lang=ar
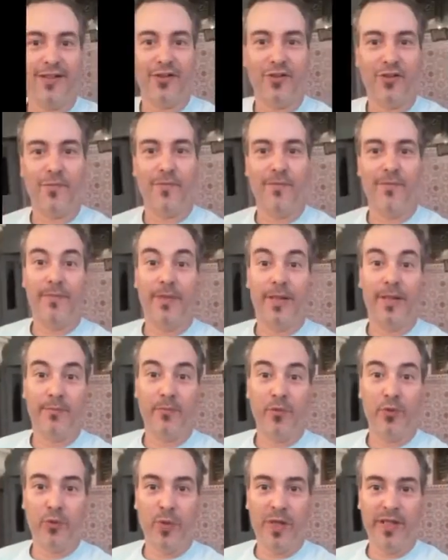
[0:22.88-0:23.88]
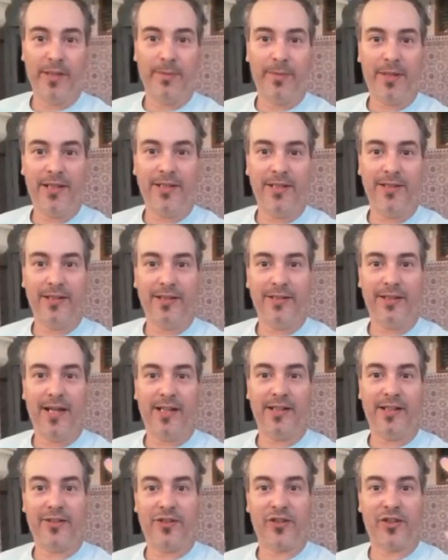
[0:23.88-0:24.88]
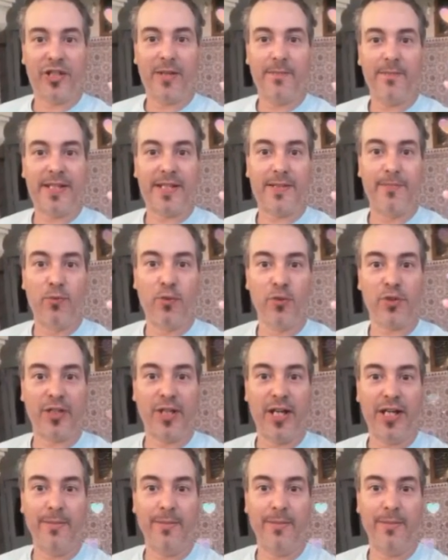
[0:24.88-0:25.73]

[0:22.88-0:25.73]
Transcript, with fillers: لكم منذ أيام قليلة دخلت الشمس برج